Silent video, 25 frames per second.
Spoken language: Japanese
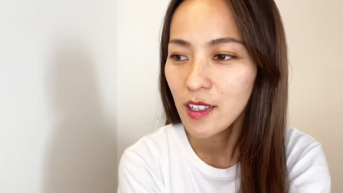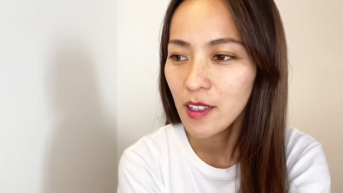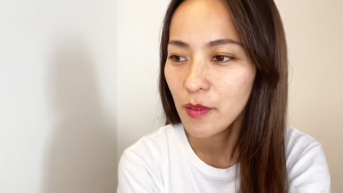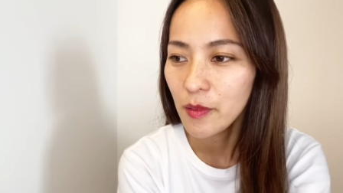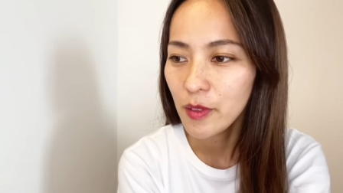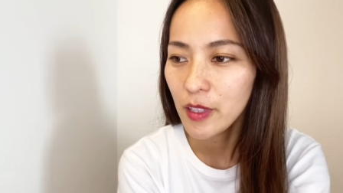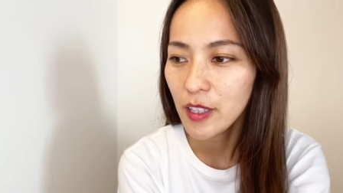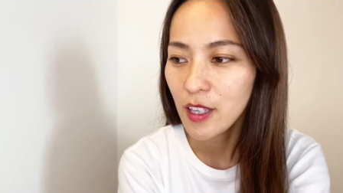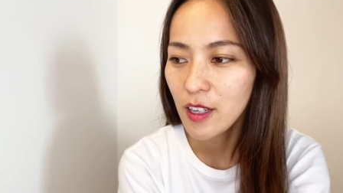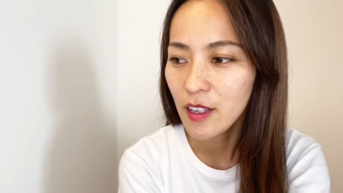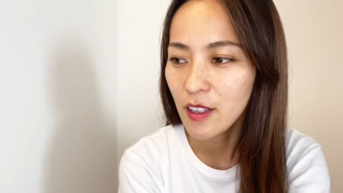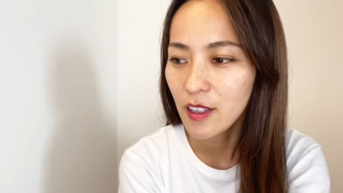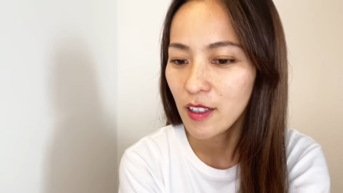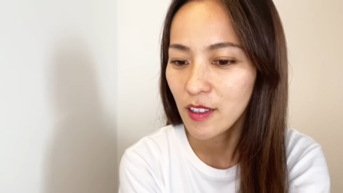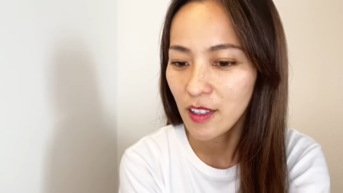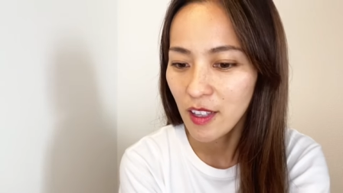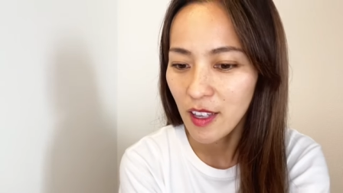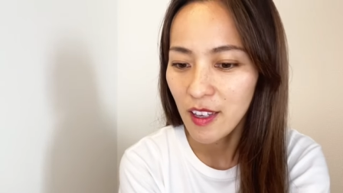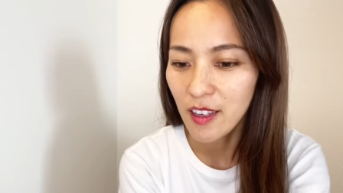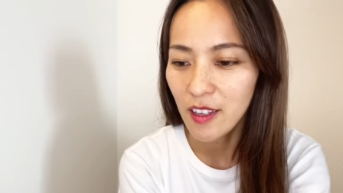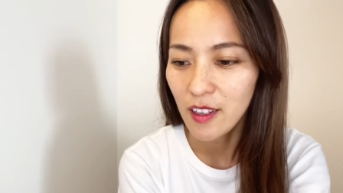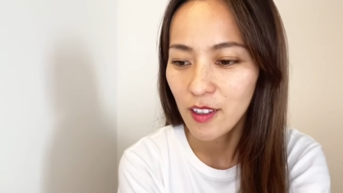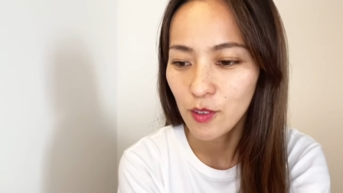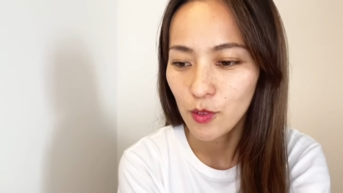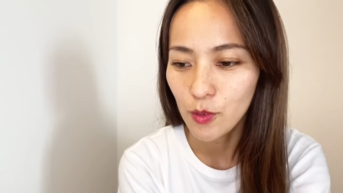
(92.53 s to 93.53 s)
まあなんか
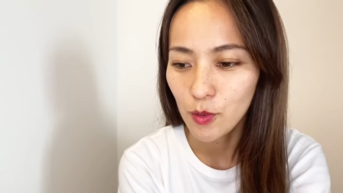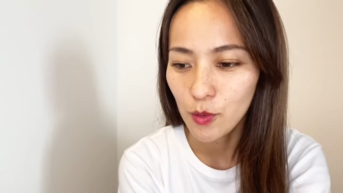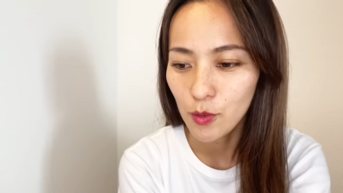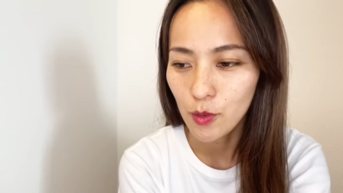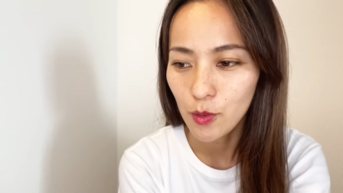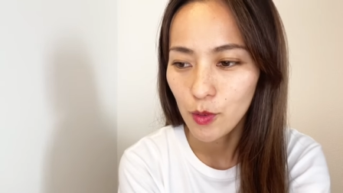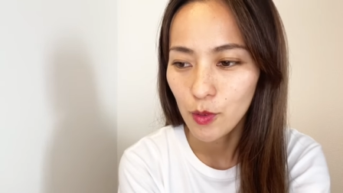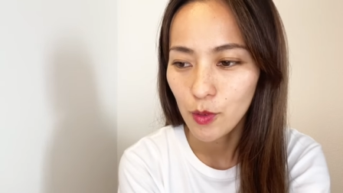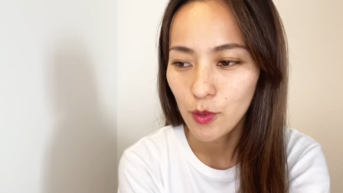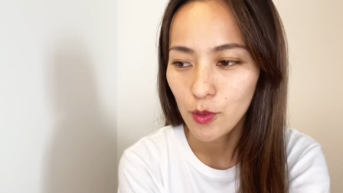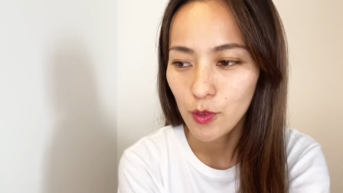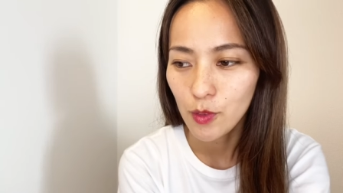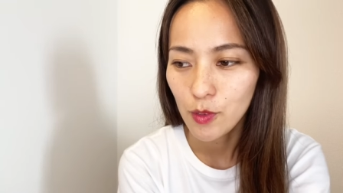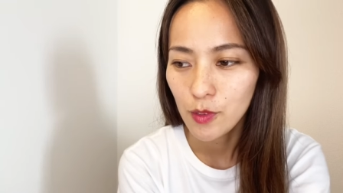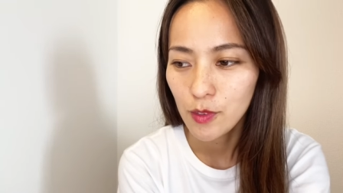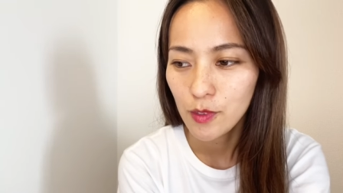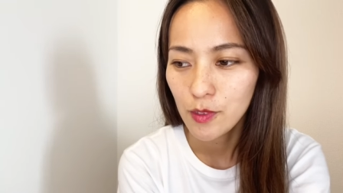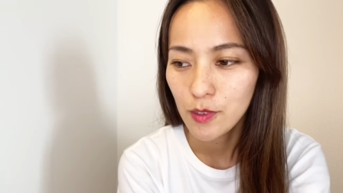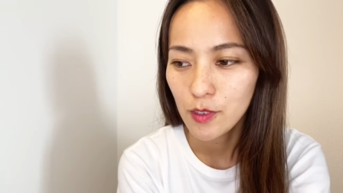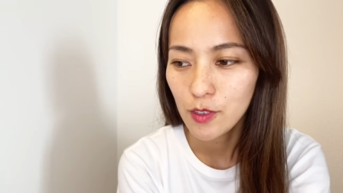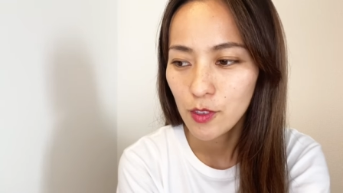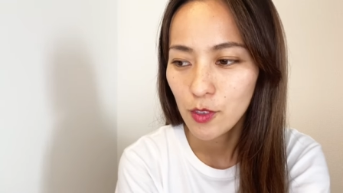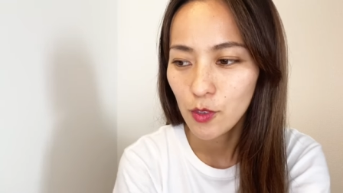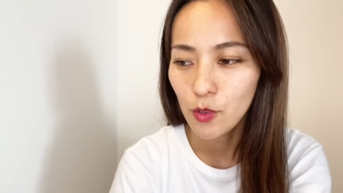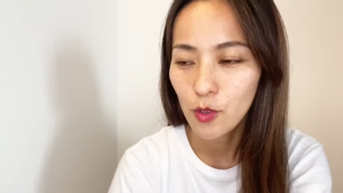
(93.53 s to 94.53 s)
ね、あの、
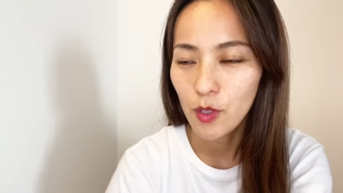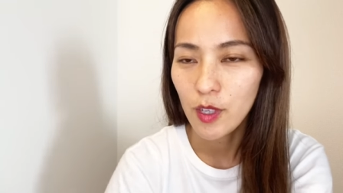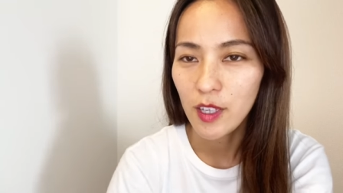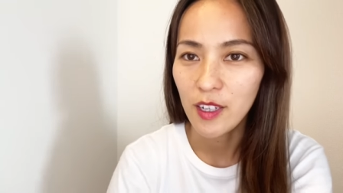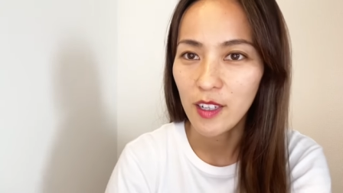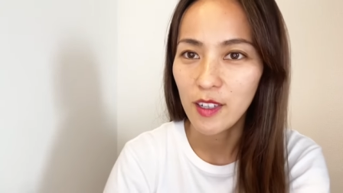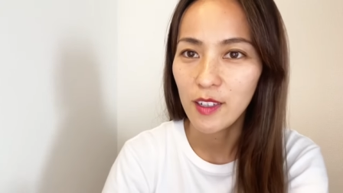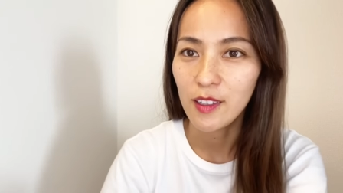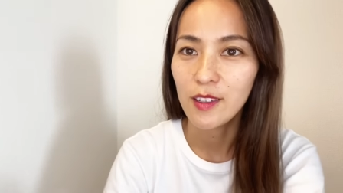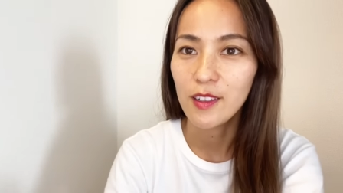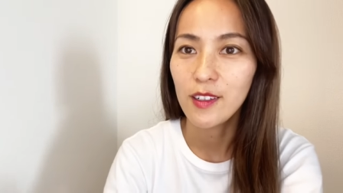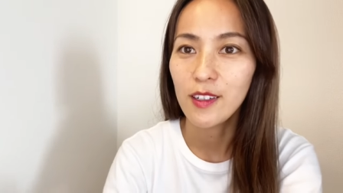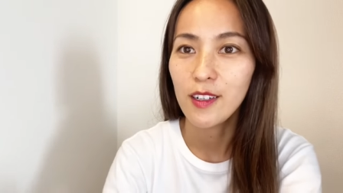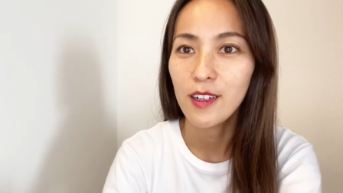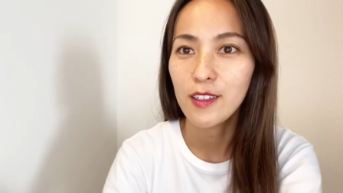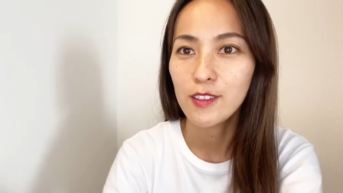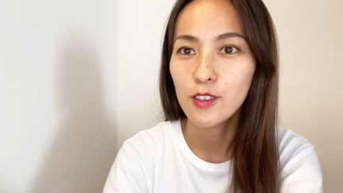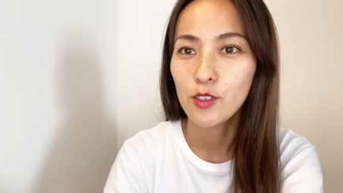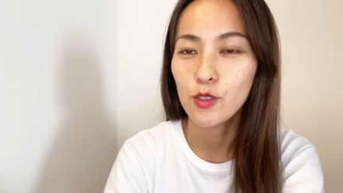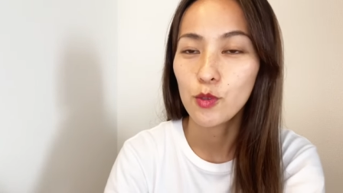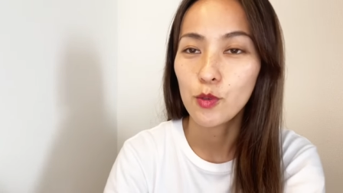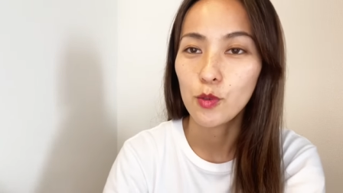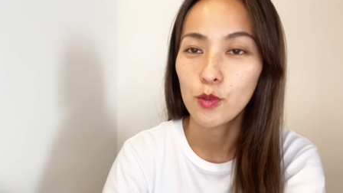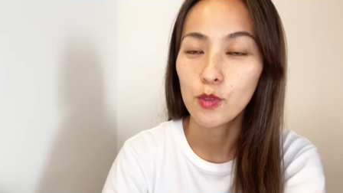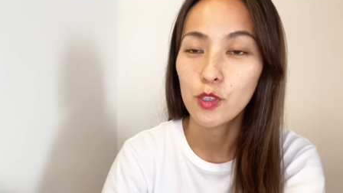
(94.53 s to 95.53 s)
その辺が
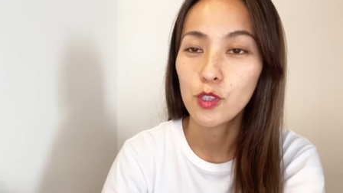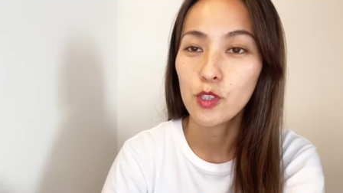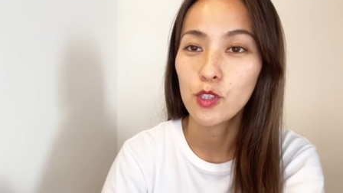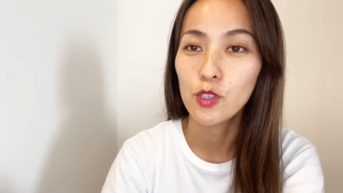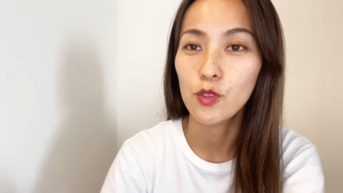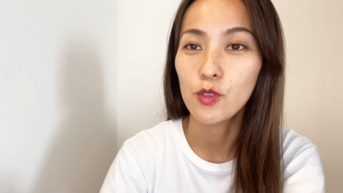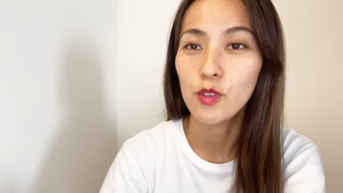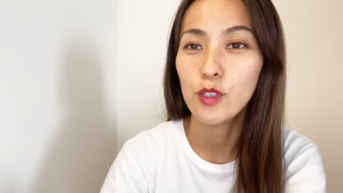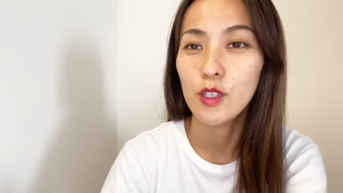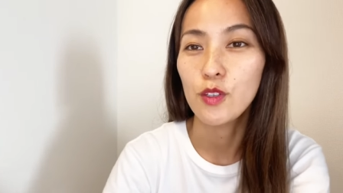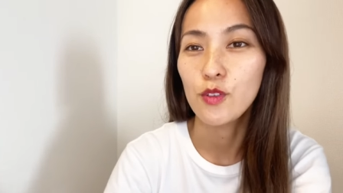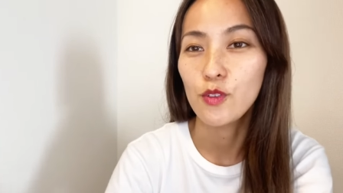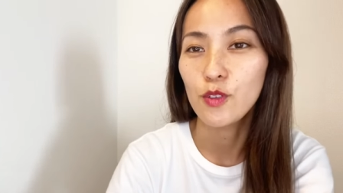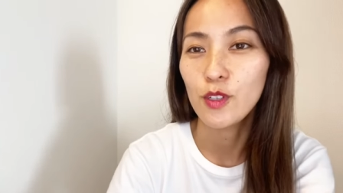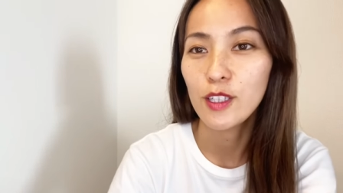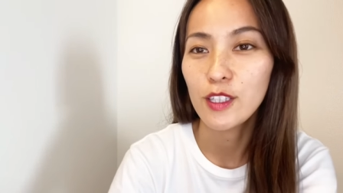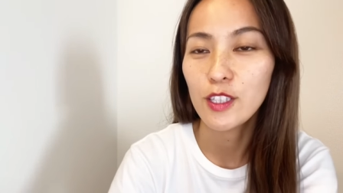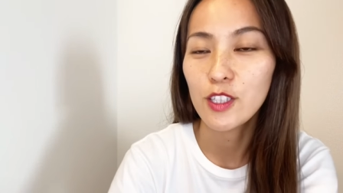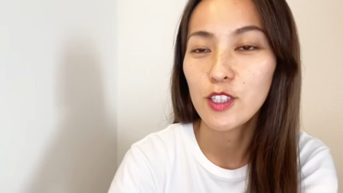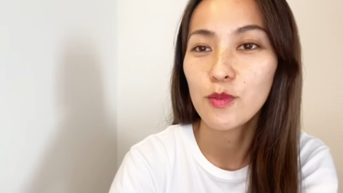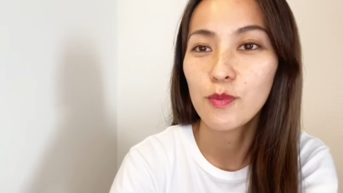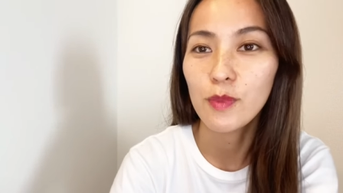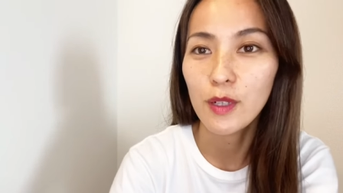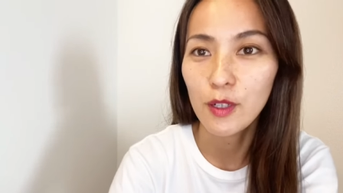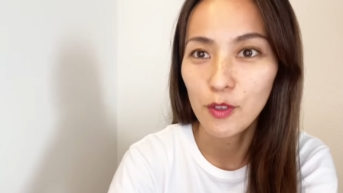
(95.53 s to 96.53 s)
ちょっと塩で濡れて
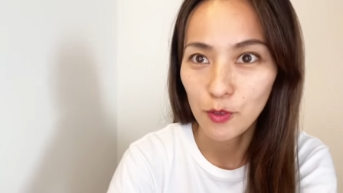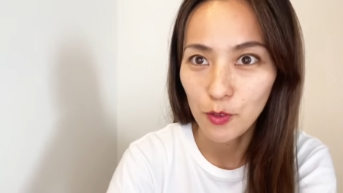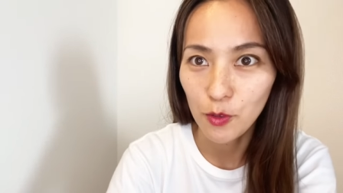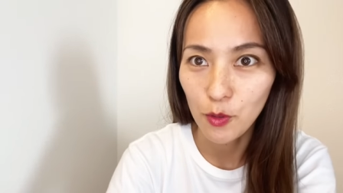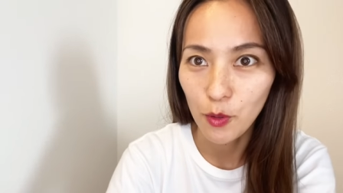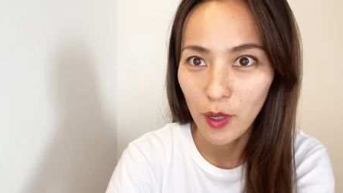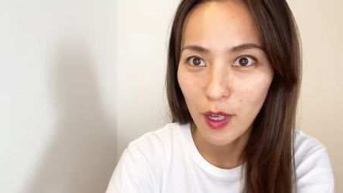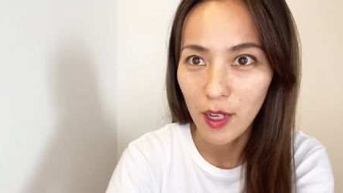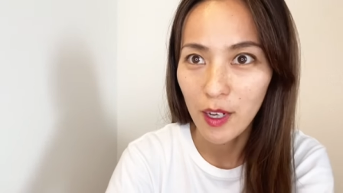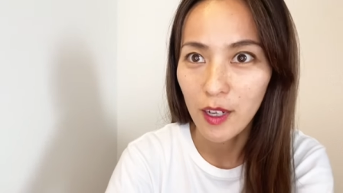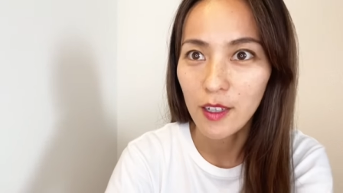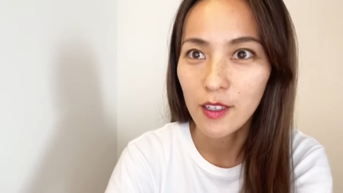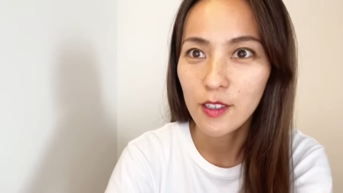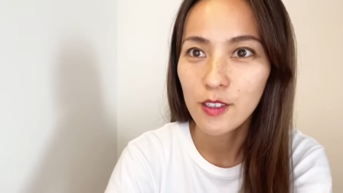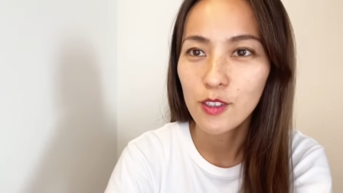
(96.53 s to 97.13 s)
しまうとか、